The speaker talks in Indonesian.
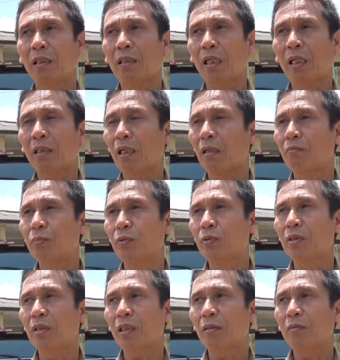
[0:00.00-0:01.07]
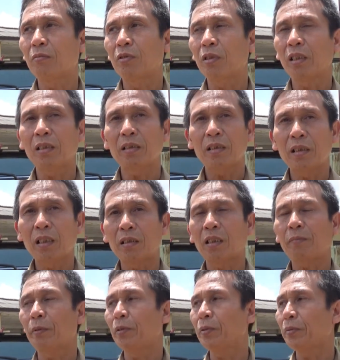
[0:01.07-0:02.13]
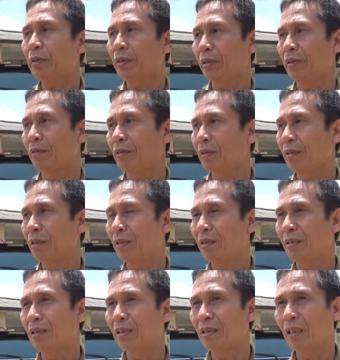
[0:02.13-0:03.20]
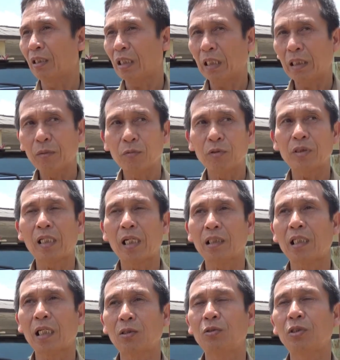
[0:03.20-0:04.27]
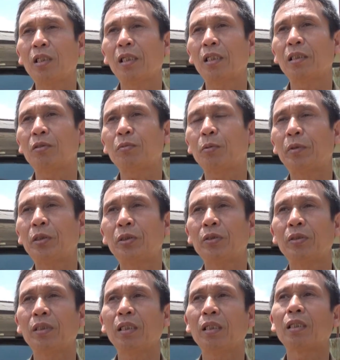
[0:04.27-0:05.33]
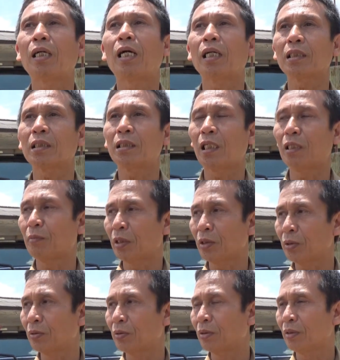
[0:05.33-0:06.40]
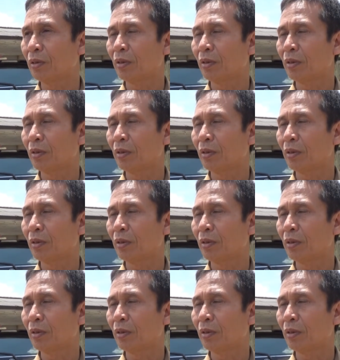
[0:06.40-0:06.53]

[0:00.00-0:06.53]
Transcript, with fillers: daya tampungnya mungkin tidak terpenuhi sehingga karena salah satunya itu pemicunya akses jalan masuk.